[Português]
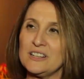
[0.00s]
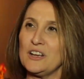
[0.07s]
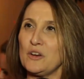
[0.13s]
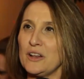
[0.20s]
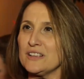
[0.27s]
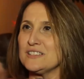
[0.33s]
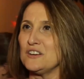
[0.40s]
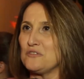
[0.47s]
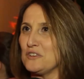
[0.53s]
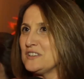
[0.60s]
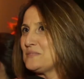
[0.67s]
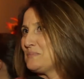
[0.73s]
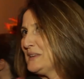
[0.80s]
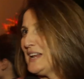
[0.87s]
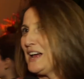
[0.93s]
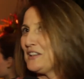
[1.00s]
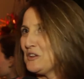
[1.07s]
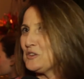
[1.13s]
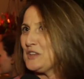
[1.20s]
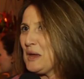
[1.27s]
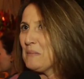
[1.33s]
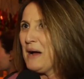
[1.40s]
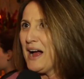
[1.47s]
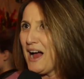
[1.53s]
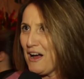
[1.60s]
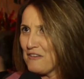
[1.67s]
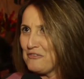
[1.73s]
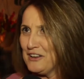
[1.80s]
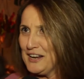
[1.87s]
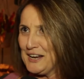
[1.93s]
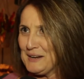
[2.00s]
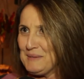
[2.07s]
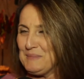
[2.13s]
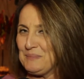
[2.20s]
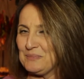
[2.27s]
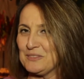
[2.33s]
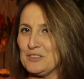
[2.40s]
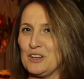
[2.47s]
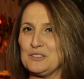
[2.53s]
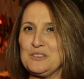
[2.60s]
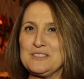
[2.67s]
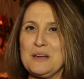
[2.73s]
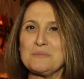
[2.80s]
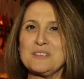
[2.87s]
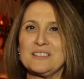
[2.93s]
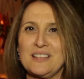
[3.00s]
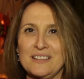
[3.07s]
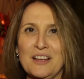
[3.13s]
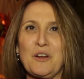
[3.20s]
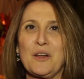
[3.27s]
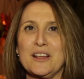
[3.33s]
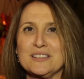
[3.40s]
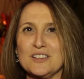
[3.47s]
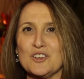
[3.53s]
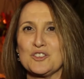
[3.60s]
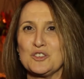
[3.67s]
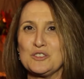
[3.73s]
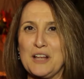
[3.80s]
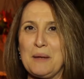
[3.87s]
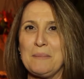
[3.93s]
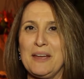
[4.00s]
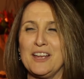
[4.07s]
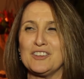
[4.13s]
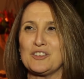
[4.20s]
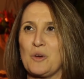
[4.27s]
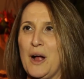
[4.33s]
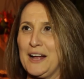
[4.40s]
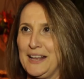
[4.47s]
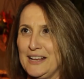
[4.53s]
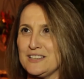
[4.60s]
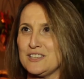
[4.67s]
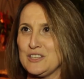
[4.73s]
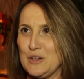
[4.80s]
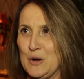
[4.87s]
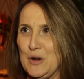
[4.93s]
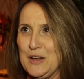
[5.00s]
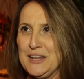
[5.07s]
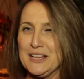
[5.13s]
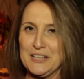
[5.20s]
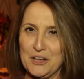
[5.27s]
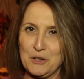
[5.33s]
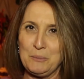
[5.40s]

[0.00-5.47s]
decoração foi inspirada no tema África. Nós fizemos essa decoração juntamente com a Creacione, a Ana